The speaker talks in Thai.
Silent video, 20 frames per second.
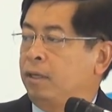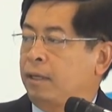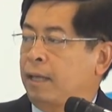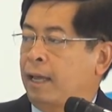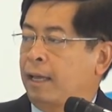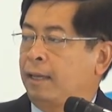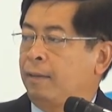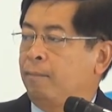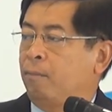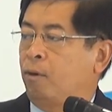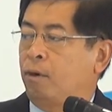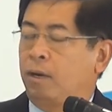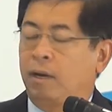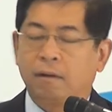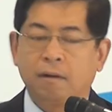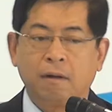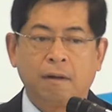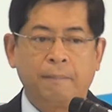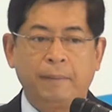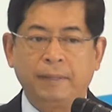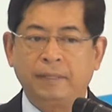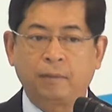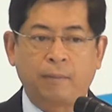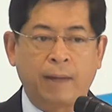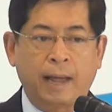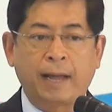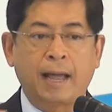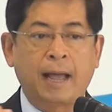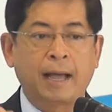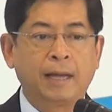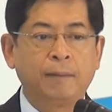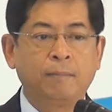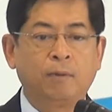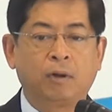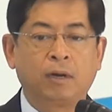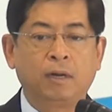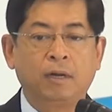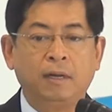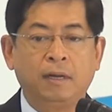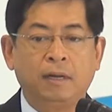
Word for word: เก่งกันหมดแล้วก็ไปแสวงหากันหมด